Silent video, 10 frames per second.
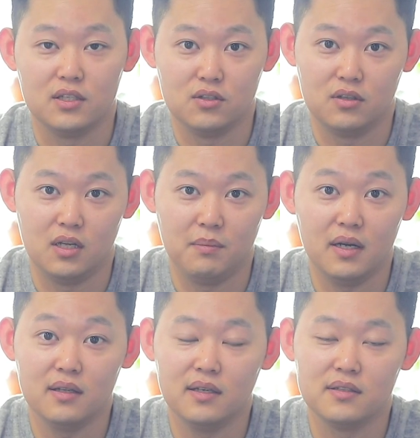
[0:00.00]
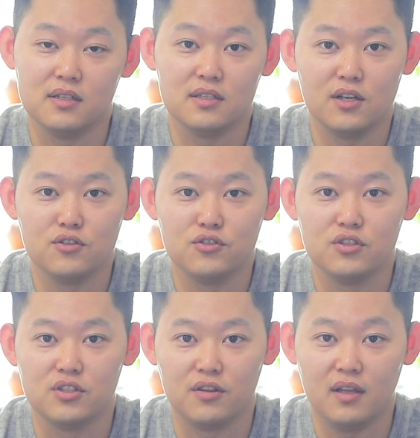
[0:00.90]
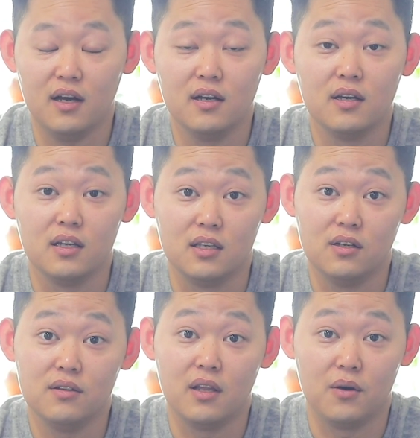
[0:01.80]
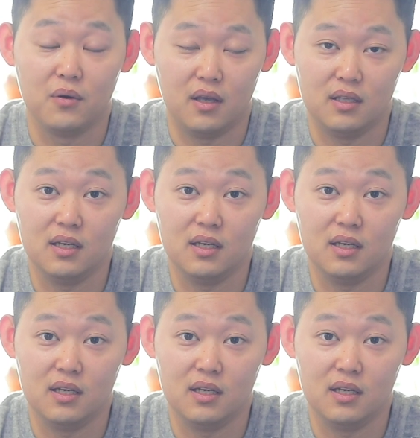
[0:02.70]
단전된 파라다이스를 찾을 수 있었다 이런 내용의